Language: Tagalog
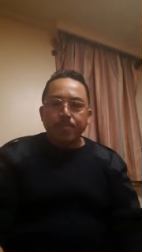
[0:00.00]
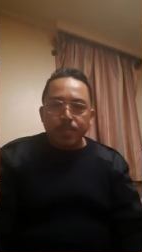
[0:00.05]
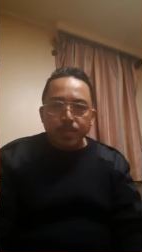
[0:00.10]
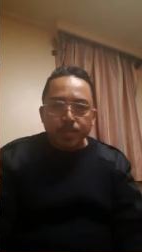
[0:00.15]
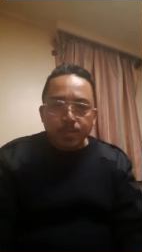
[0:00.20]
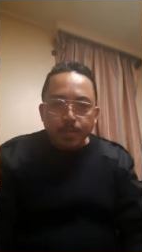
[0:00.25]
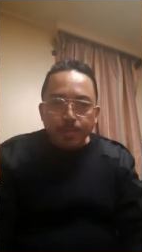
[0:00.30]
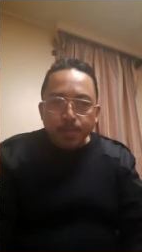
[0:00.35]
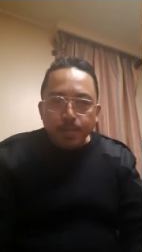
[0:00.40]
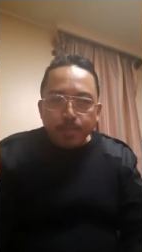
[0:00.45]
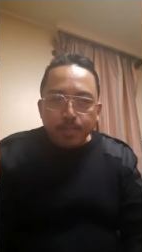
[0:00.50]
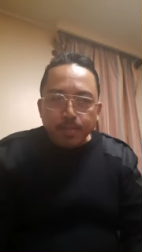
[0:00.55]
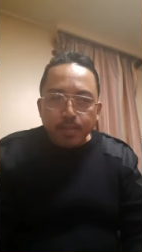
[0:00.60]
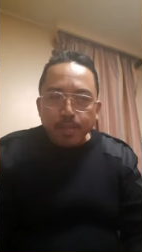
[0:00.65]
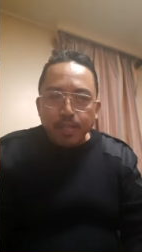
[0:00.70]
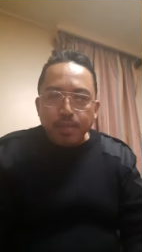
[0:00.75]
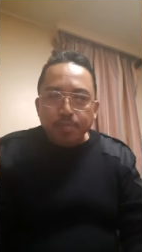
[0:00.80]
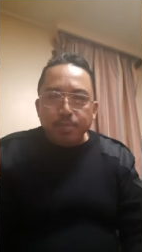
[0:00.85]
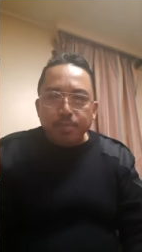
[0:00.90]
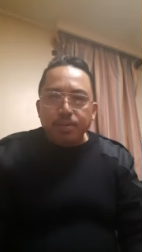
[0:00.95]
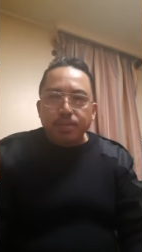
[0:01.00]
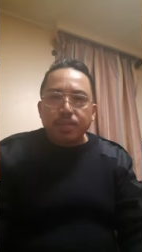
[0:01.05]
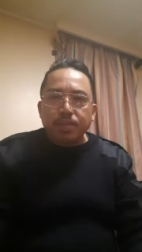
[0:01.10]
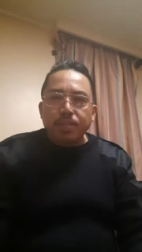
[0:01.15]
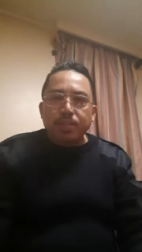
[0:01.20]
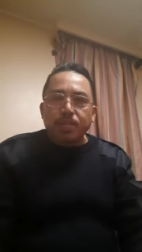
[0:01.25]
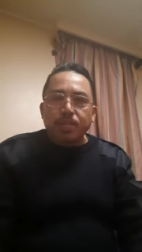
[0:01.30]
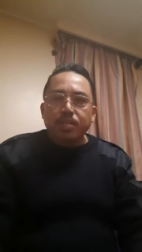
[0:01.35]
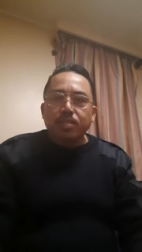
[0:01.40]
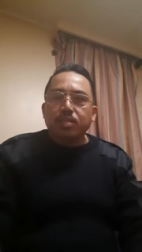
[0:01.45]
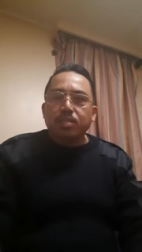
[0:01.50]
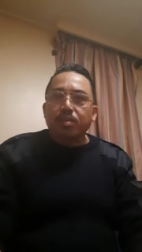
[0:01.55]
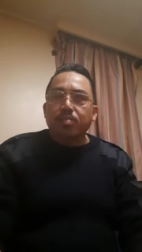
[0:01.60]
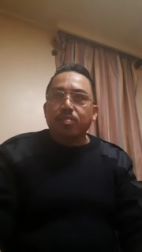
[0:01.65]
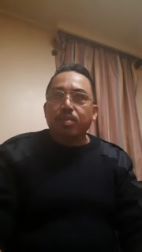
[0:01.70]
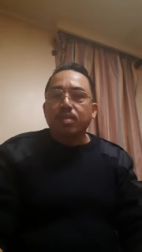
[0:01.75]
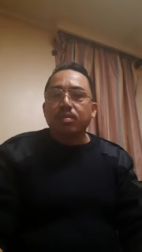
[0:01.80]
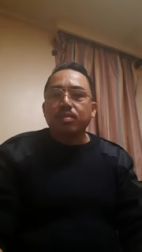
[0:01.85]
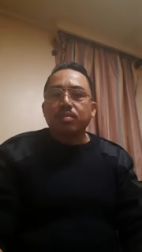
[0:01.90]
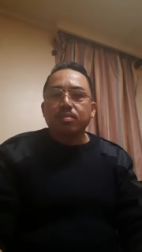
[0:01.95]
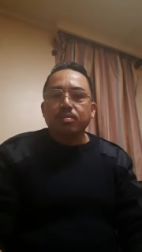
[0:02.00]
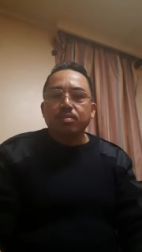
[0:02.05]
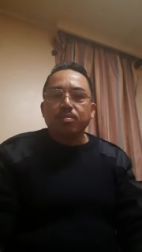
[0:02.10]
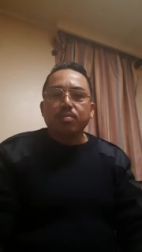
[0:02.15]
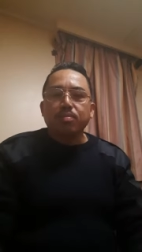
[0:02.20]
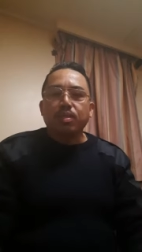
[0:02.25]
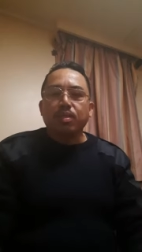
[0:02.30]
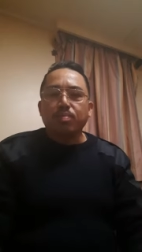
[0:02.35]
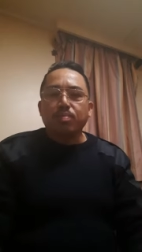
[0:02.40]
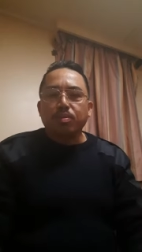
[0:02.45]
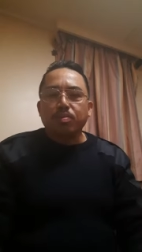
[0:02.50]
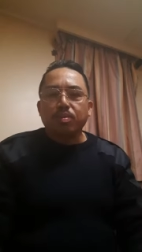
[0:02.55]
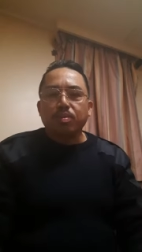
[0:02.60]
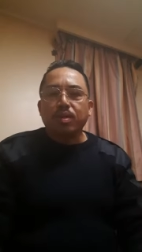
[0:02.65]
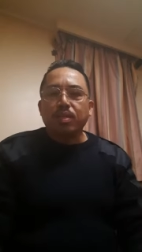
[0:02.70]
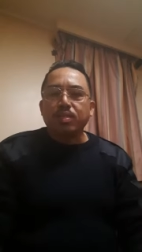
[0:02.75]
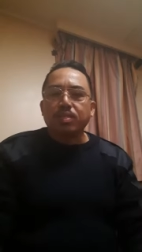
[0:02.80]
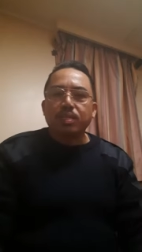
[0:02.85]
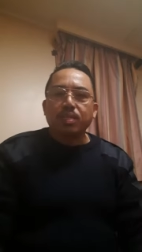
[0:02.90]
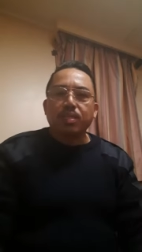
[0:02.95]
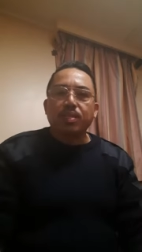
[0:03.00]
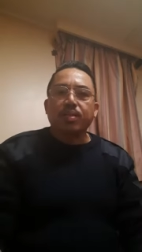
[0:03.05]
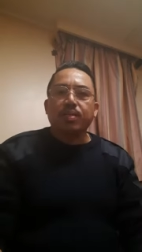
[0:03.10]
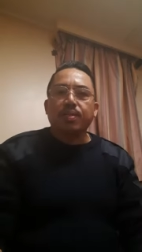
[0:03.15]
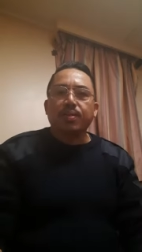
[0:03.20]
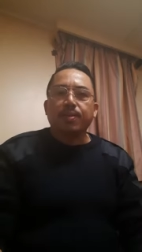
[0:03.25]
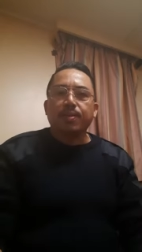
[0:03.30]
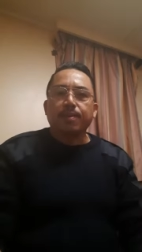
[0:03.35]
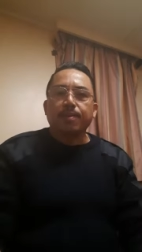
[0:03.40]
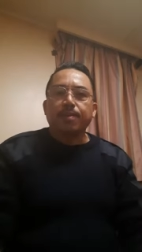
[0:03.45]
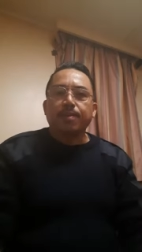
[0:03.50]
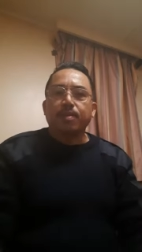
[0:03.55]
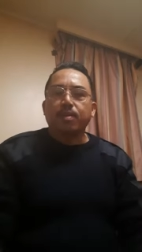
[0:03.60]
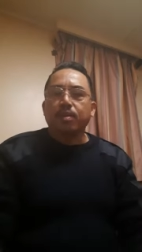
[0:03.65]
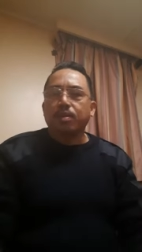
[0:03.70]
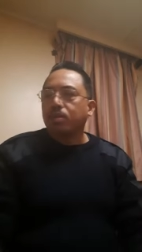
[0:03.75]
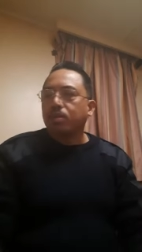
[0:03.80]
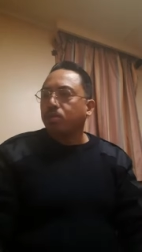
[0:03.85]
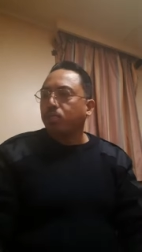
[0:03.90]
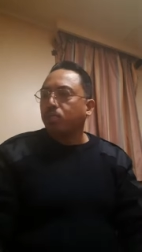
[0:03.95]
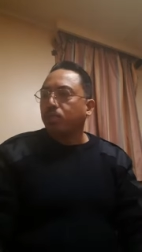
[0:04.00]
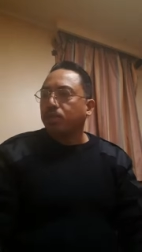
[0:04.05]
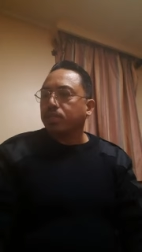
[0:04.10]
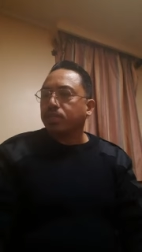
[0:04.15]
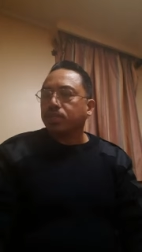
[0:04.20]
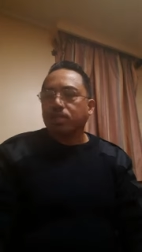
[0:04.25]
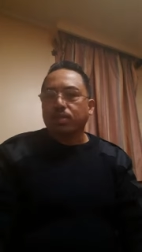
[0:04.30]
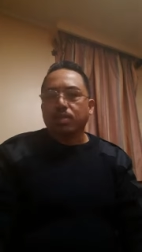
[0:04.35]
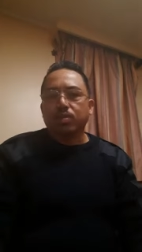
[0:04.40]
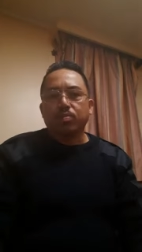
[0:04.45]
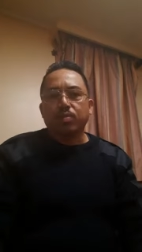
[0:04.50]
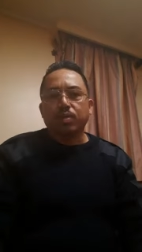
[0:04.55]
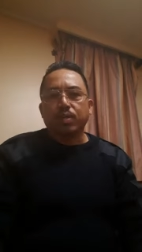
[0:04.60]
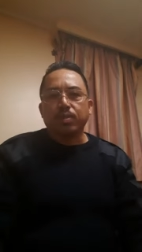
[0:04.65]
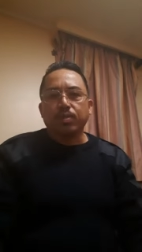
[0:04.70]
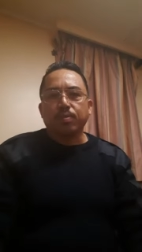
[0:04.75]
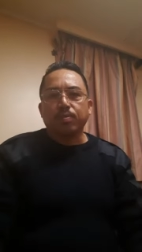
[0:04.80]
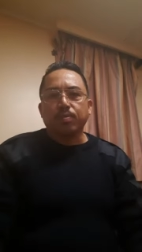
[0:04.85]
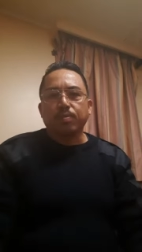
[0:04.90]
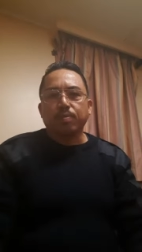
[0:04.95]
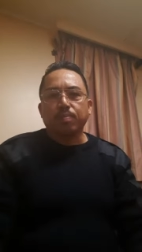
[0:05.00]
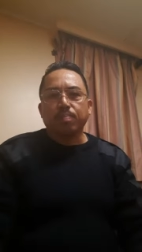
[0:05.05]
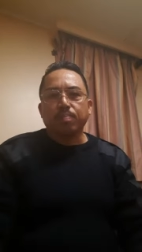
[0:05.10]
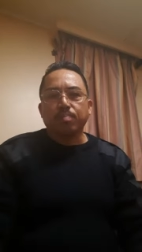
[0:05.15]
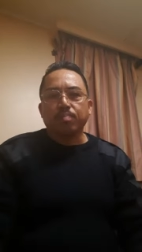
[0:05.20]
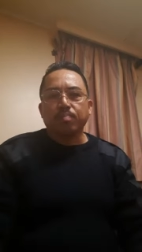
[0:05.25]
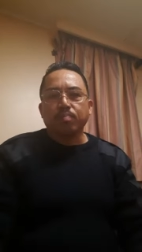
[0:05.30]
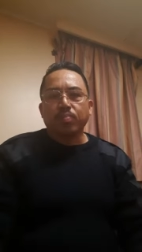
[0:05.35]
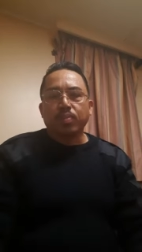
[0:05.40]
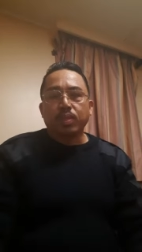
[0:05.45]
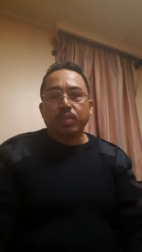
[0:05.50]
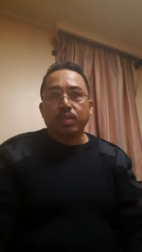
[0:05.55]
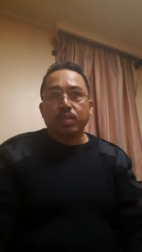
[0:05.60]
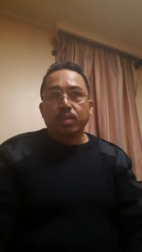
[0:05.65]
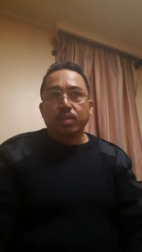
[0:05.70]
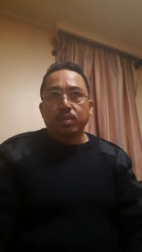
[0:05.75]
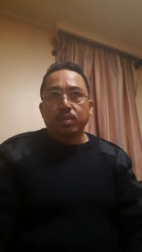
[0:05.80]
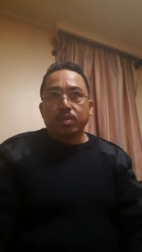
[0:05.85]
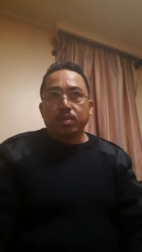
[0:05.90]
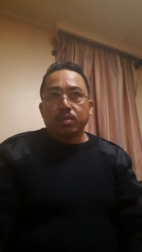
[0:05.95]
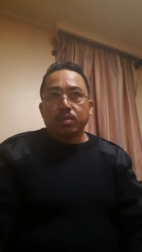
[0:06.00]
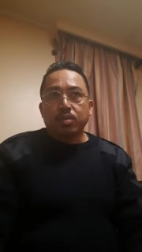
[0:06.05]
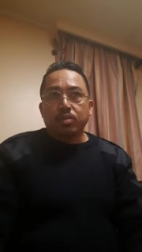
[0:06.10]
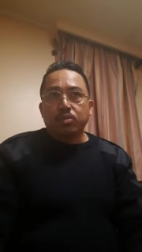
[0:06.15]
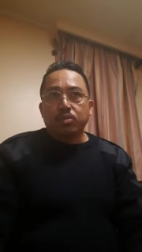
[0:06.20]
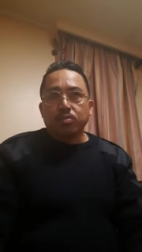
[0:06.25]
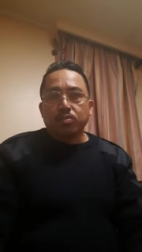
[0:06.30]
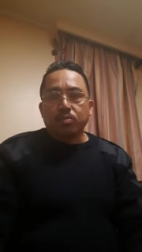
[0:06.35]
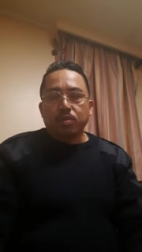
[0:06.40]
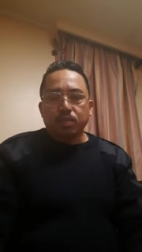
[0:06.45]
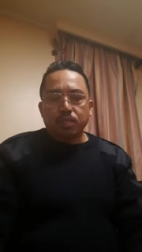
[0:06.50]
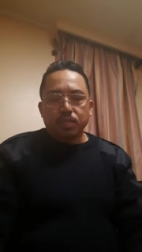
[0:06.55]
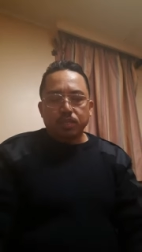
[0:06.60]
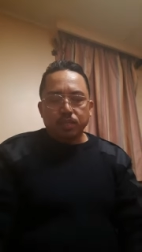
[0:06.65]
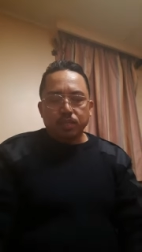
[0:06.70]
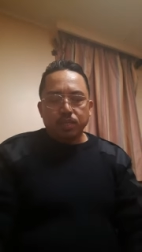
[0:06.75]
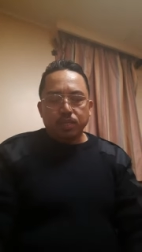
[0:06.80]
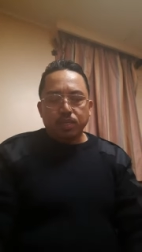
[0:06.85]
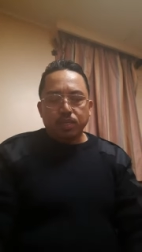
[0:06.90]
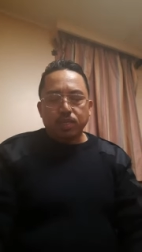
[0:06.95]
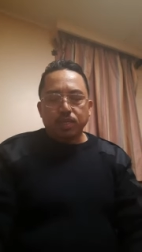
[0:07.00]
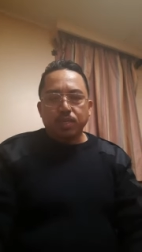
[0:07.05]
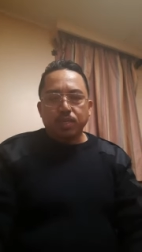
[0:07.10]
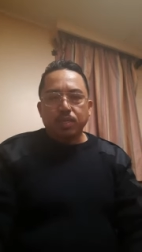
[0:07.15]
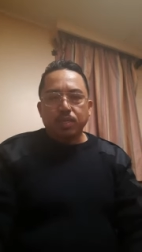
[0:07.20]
nung na-demonetize eh medyo nabawasan ng uh, ah, watts hour no so kasi